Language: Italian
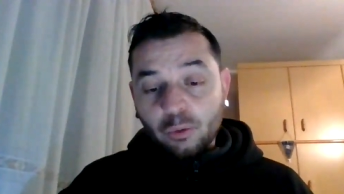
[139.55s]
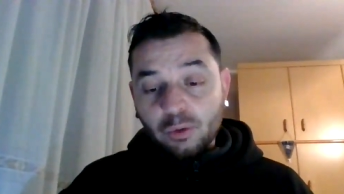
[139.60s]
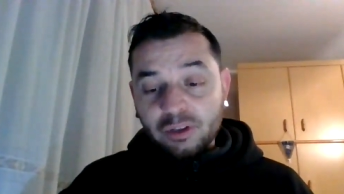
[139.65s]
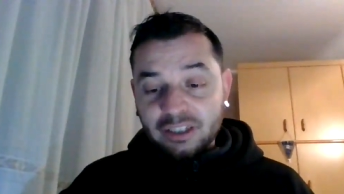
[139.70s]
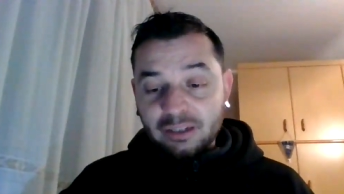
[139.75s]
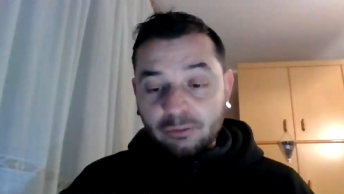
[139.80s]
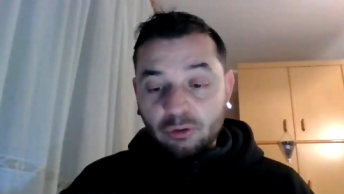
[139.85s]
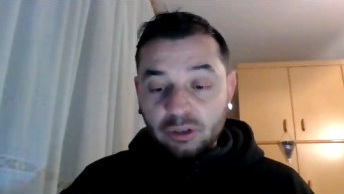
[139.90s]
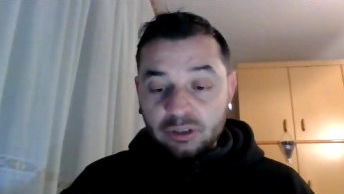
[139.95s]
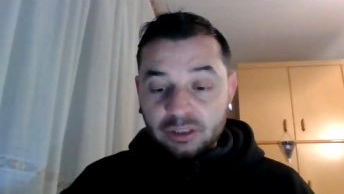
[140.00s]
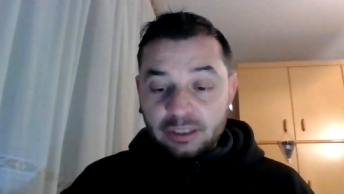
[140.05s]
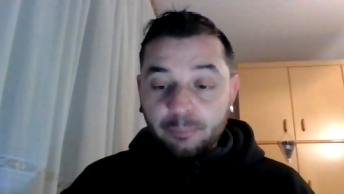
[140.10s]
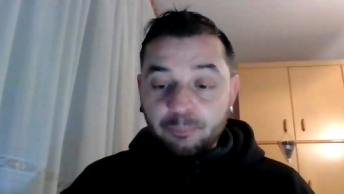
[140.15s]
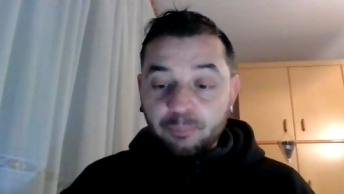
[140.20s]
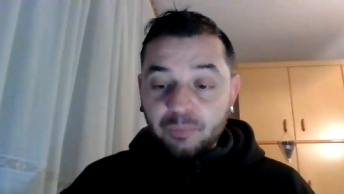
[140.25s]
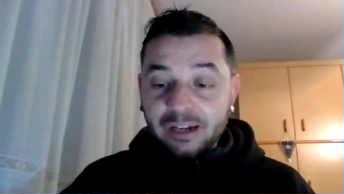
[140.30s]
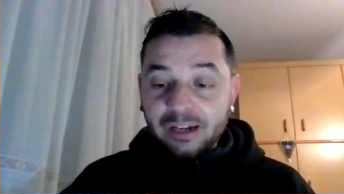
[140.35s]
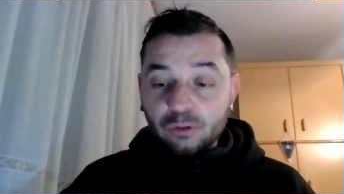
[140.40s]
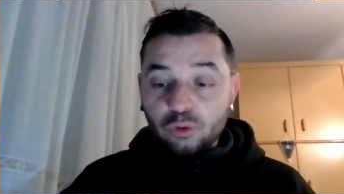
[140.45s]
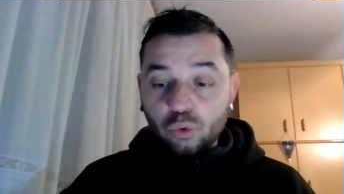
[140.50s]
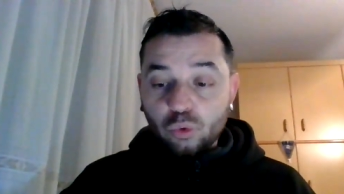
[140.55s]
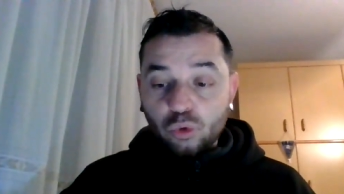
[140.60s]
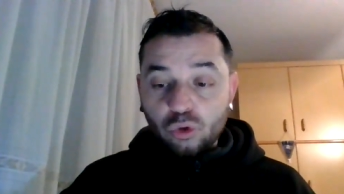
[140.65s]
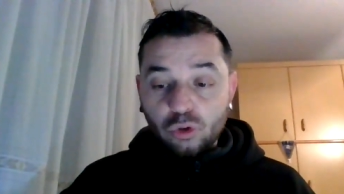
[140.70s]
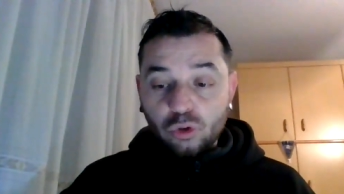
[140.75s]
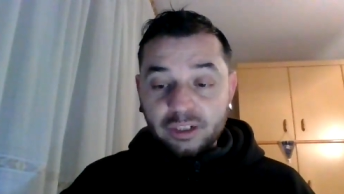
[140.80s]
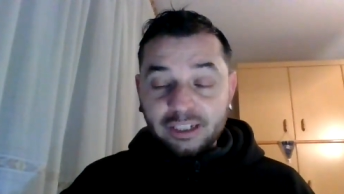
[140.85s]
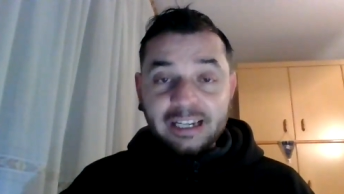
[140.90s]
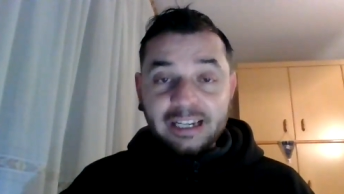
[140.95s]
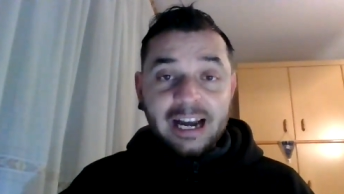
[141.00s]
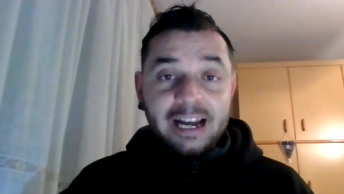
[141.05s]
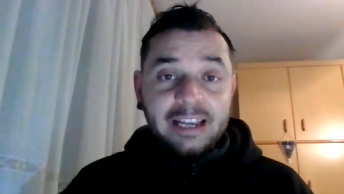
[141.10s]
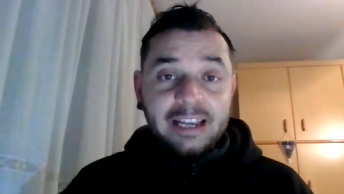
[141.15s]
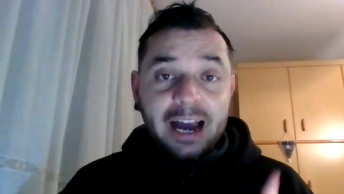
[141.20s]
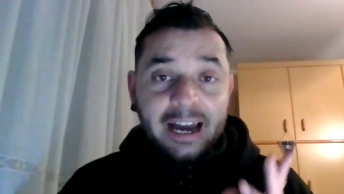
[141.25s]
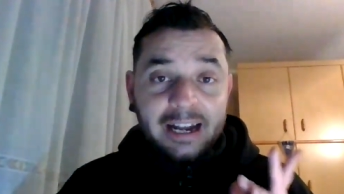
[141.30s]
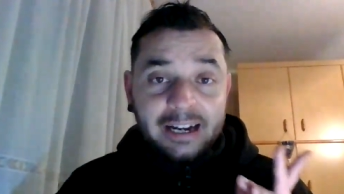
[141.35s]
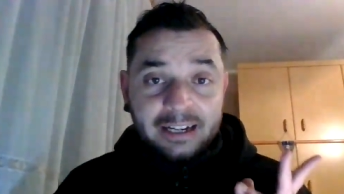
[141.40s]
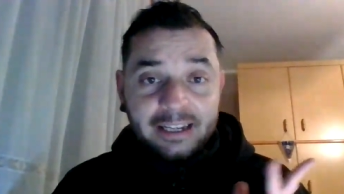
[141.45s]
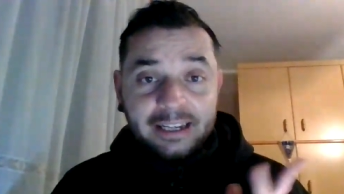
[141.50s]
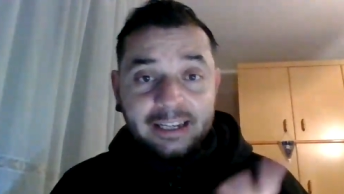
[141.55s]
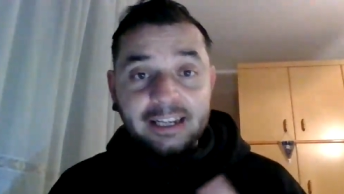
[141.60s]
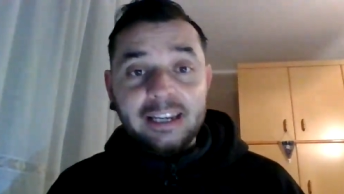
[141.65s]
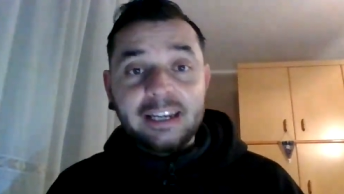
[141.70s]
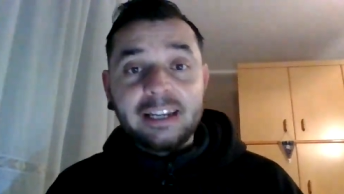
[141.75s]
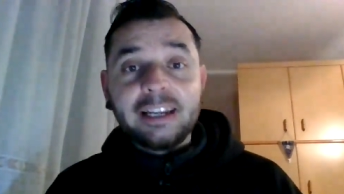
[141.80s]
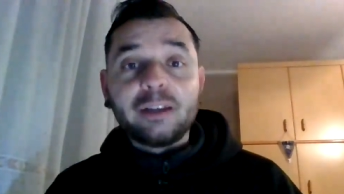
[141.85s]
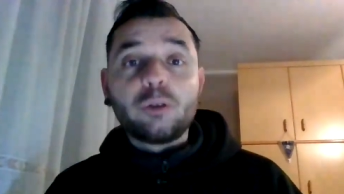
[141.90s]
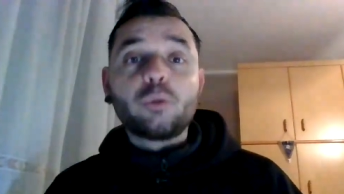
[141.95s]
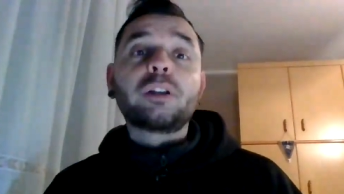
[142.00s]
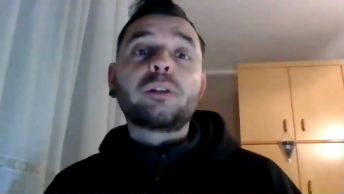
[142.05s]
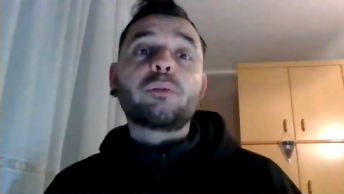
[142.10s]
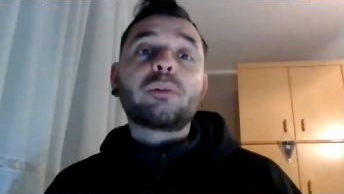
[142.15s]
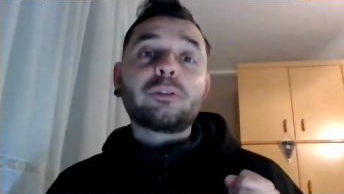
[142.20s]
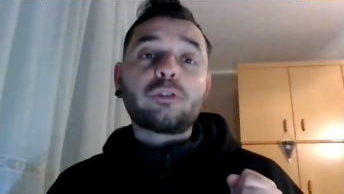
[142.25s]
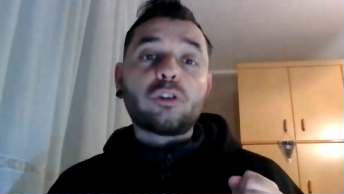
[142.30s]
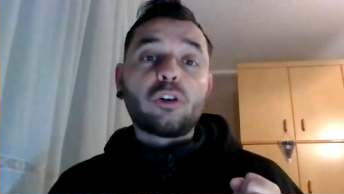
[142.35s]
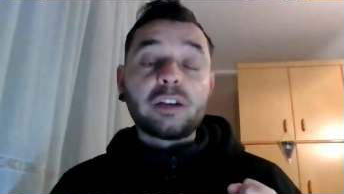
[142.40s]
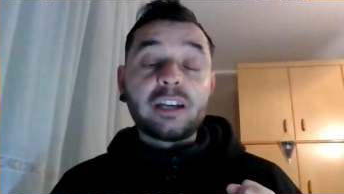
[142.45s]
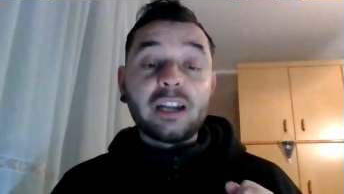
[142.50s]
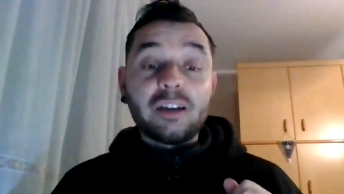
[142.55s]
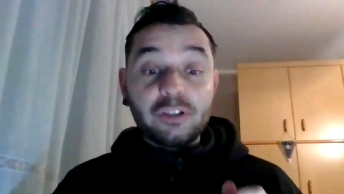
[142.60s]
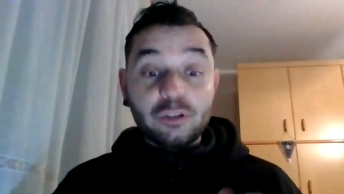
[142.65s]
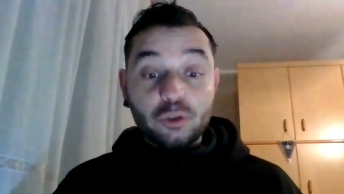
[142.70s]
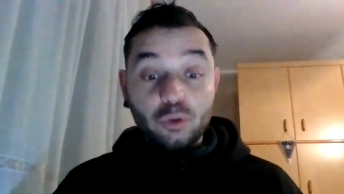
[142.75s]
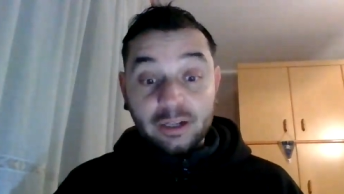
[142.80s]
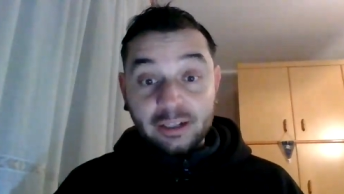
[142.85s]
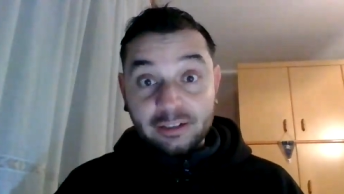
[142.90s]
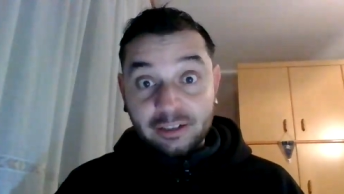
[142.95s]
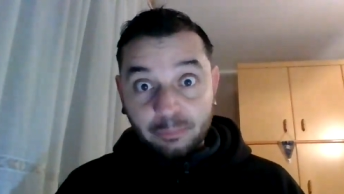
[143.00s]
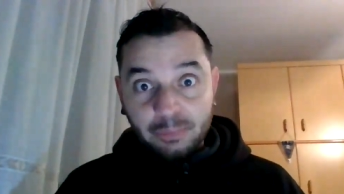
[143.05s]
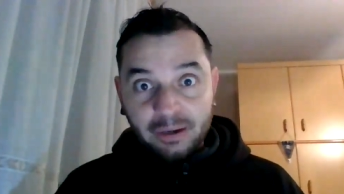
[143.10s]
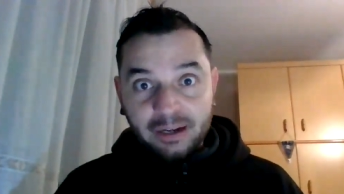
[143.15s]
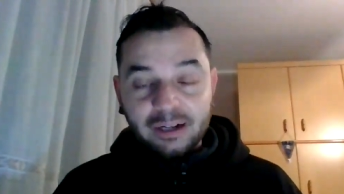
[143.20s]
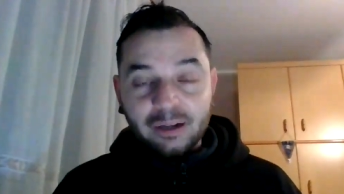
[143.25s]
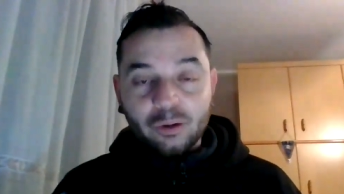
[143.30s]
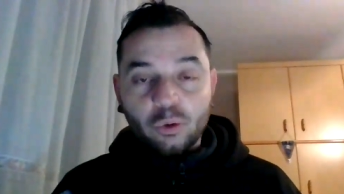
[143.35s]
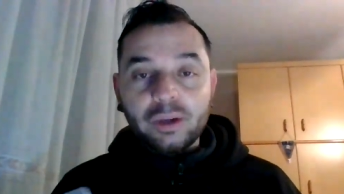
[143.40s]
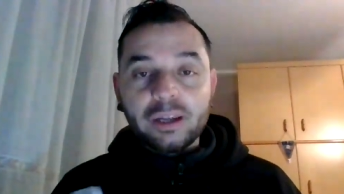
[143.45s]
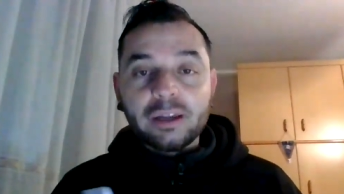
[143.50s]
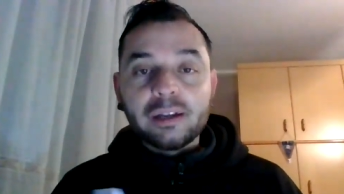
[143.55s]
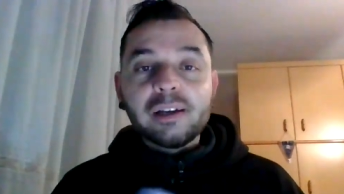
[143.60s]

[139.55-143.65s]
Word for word: questa volta è il turno di Gaia Arrighini, quindi una donna, visto che si parla qui,